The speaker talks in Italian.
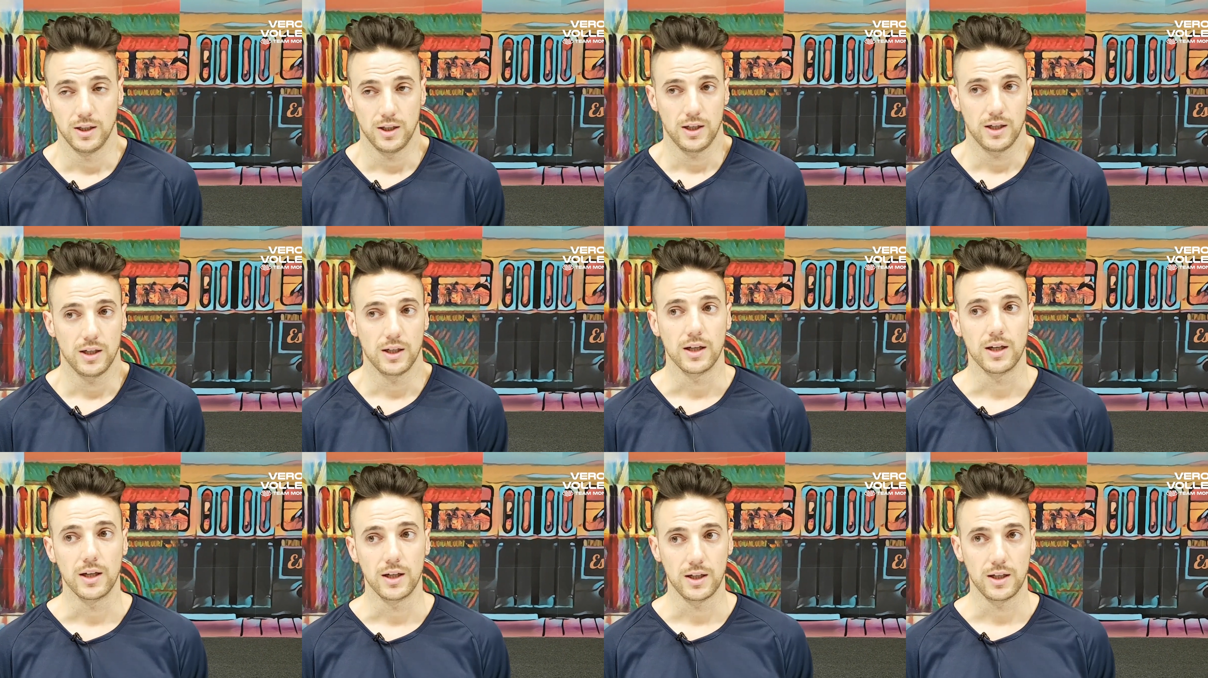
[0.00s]

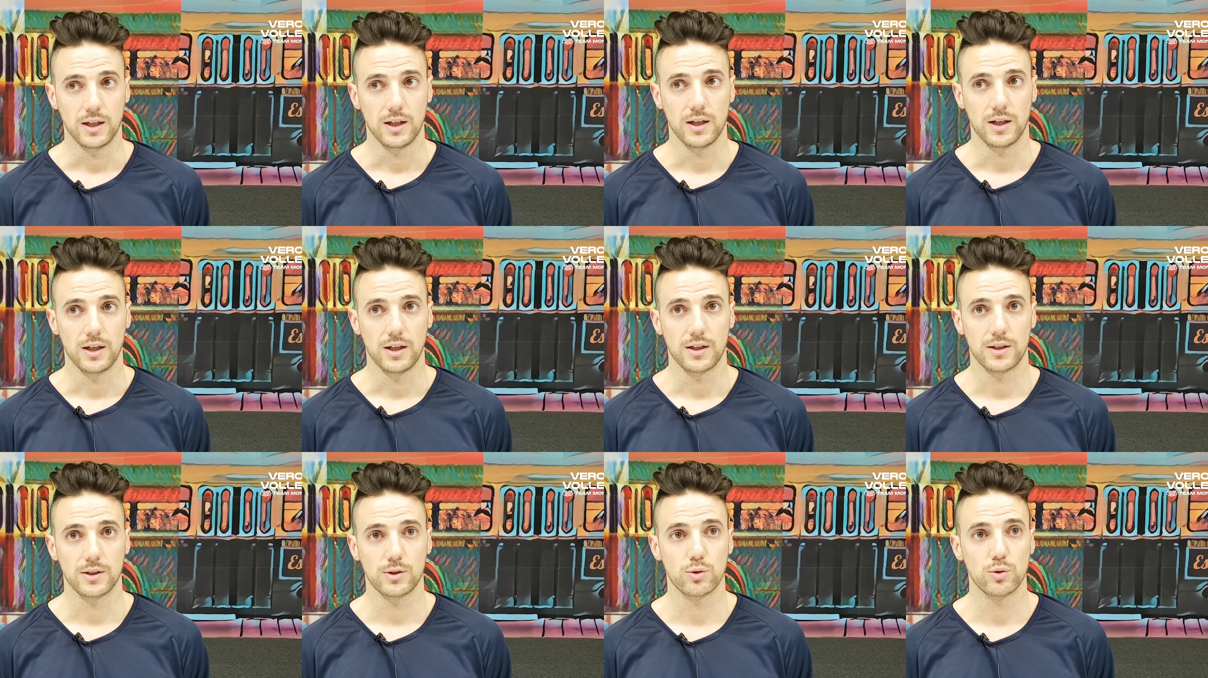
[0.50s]

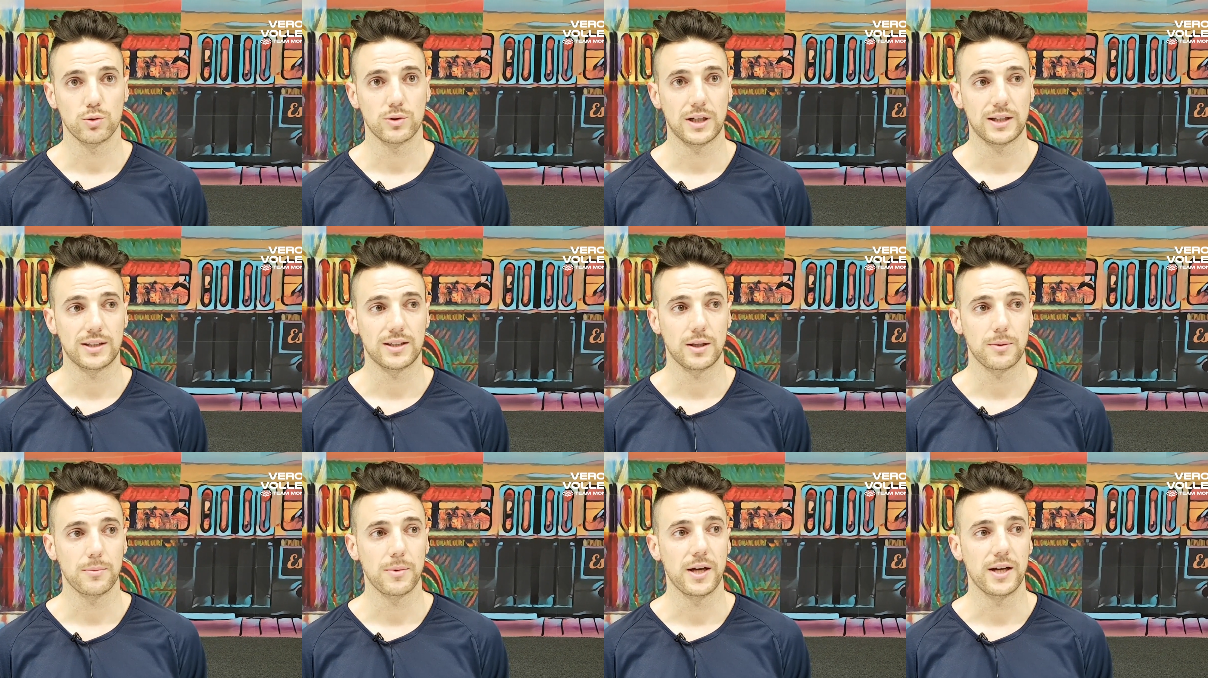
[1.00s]
eh,
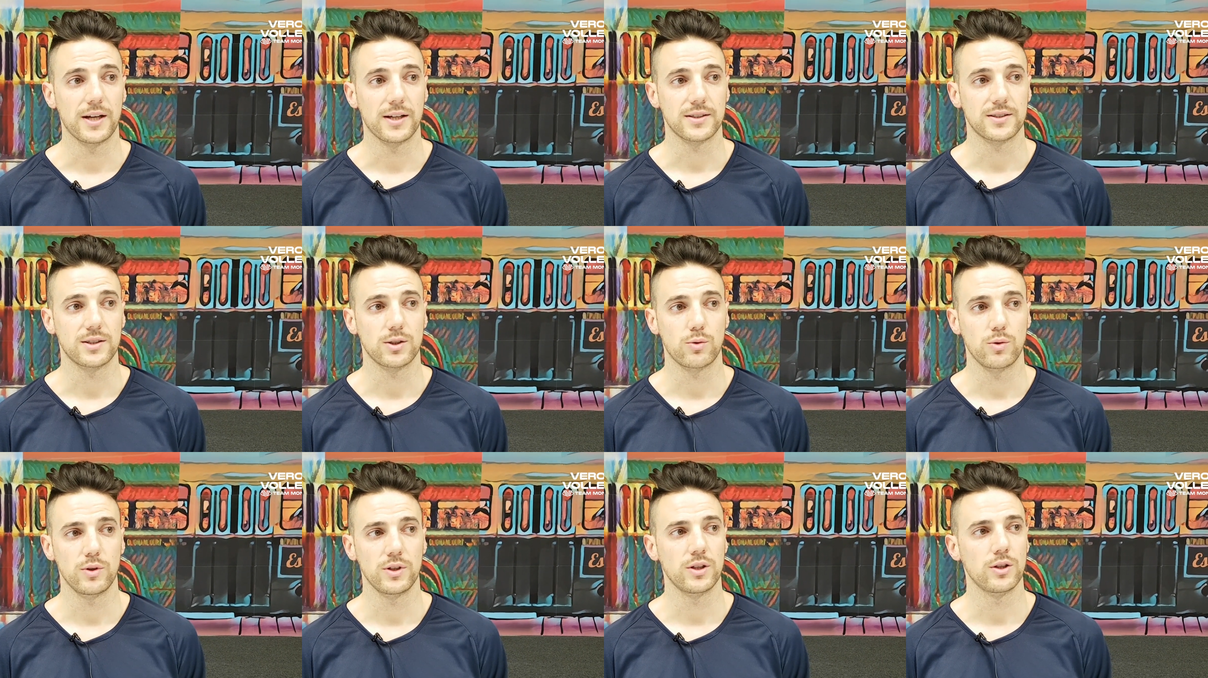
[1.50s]
risultati
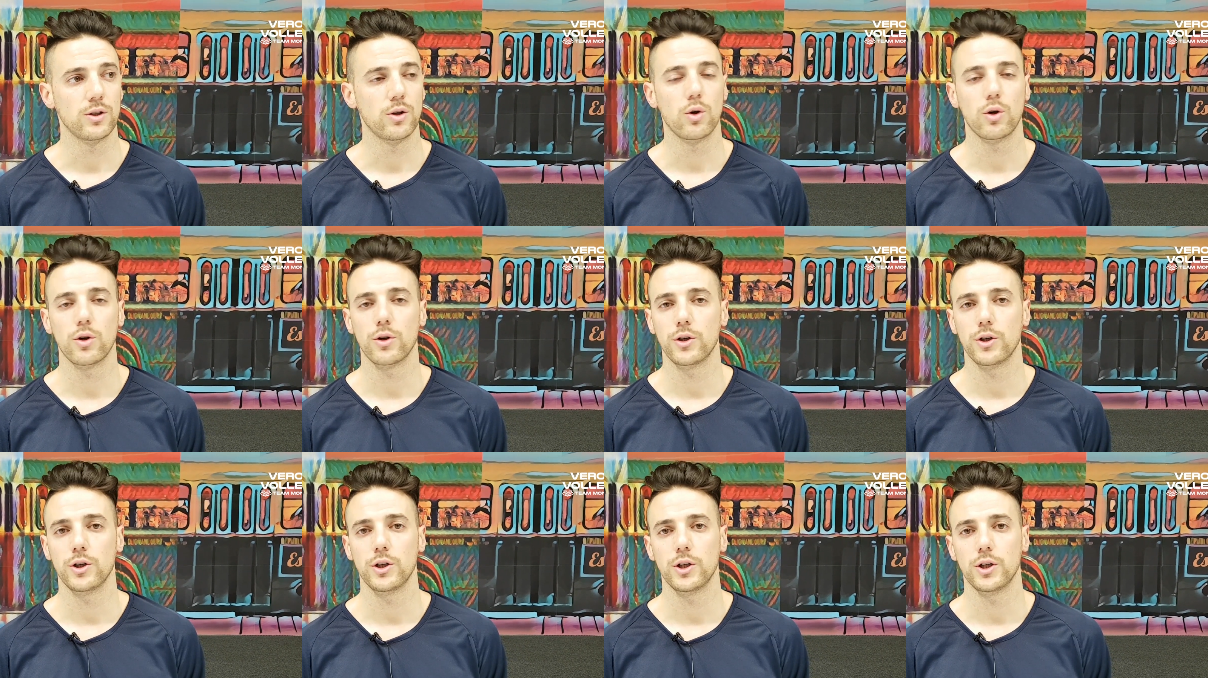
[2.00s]
avversi, quindi
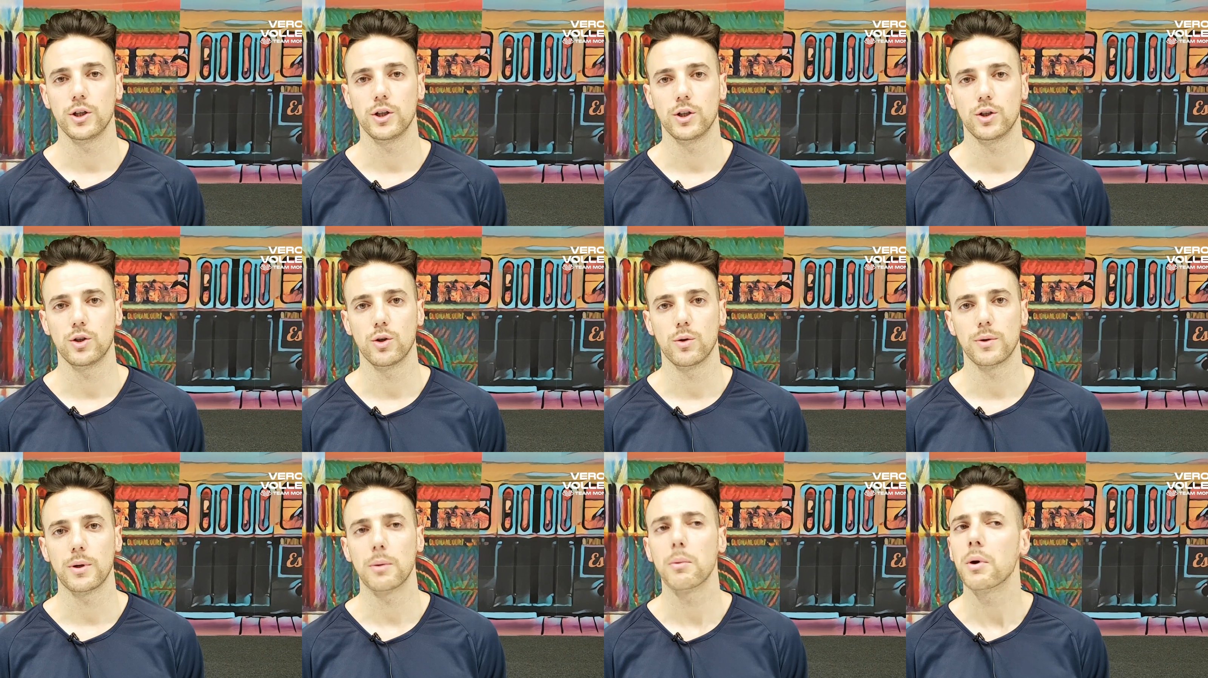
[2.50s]
noi
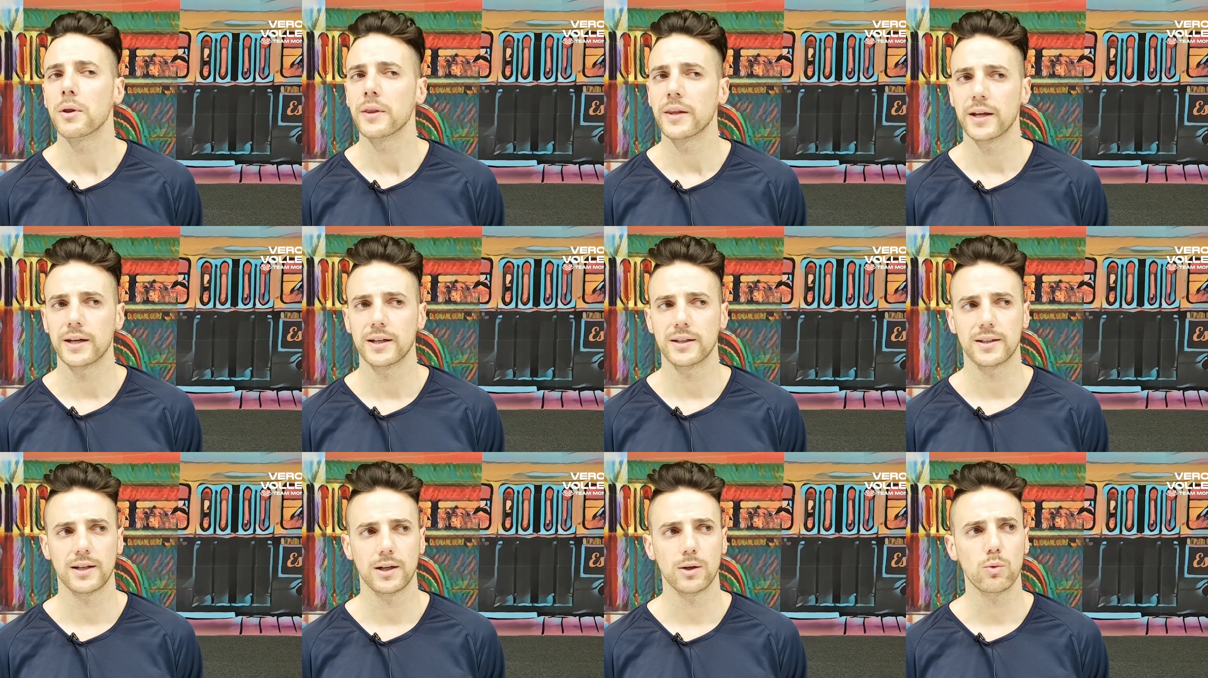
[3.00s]
dobbiamo
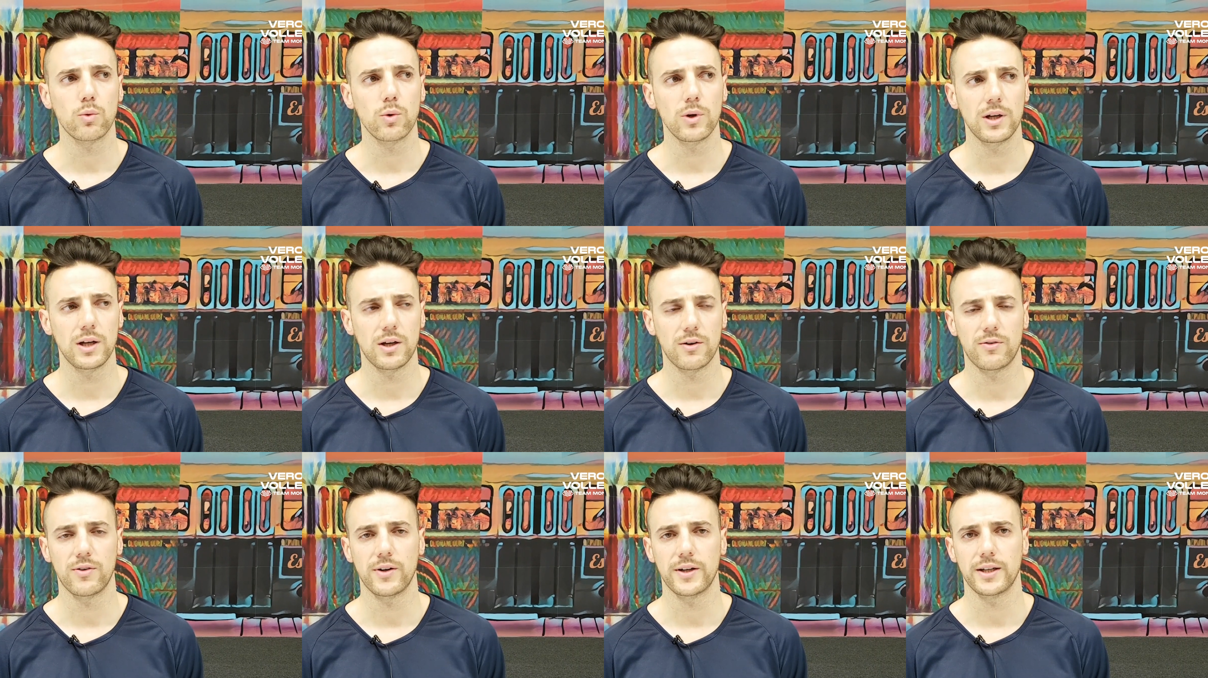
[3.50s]
andare
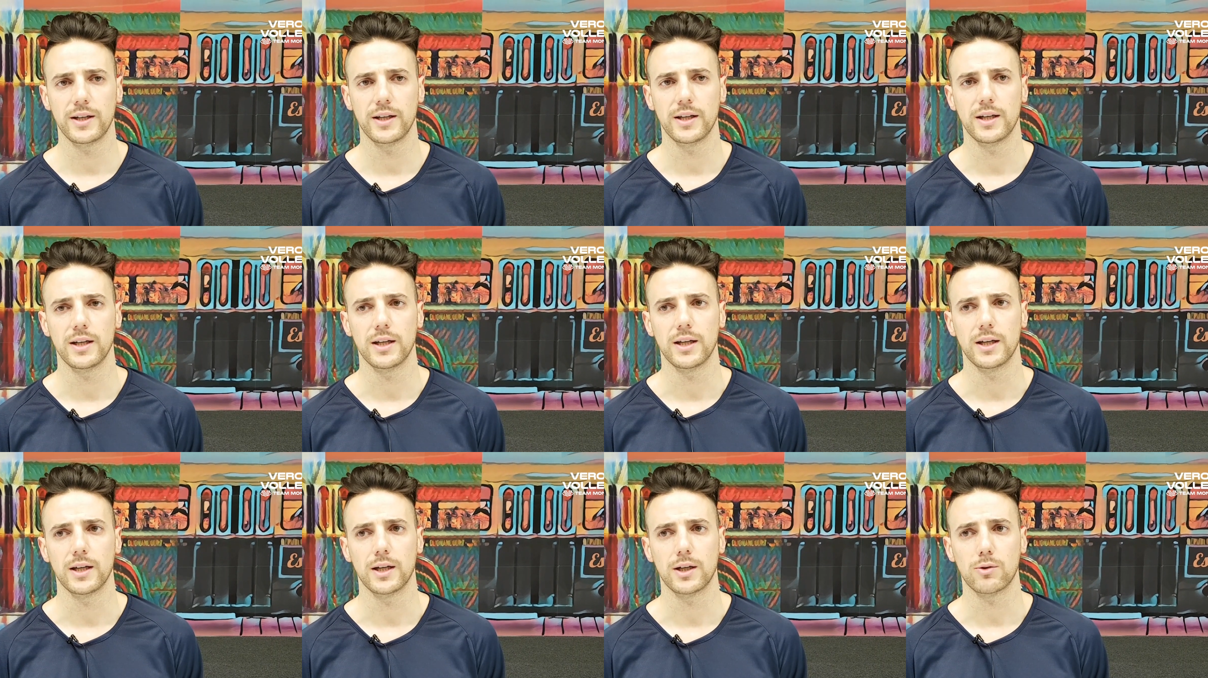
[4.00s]
tranquilli,
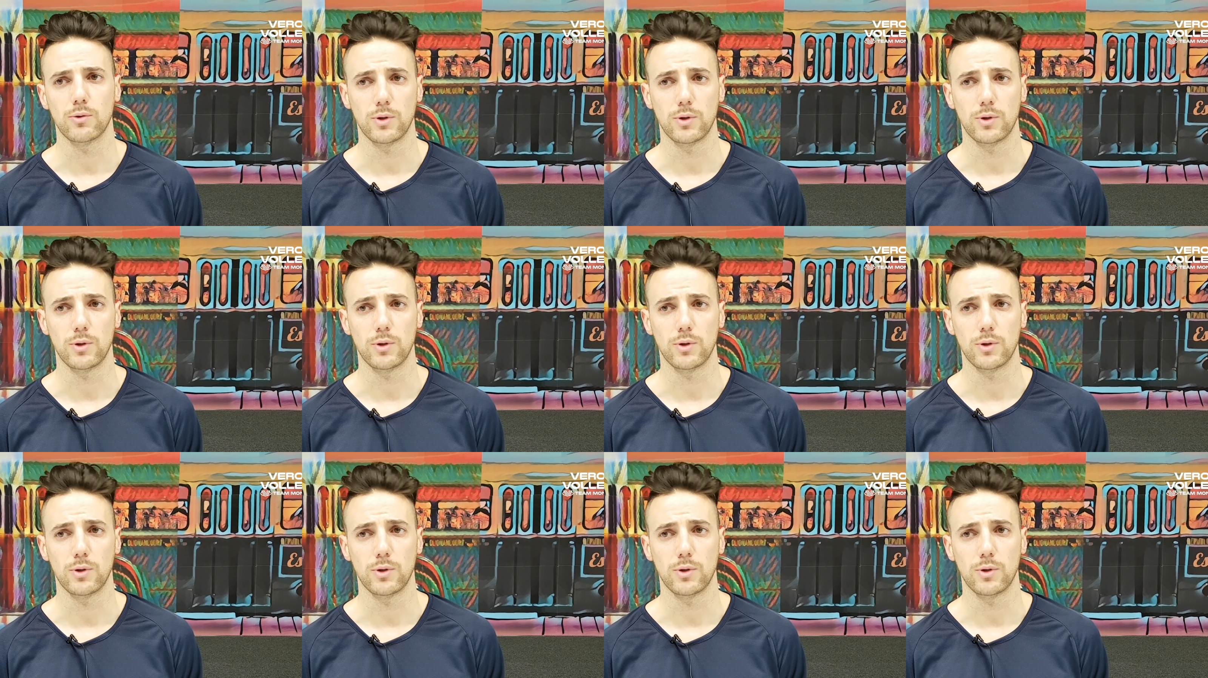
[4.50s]
fare,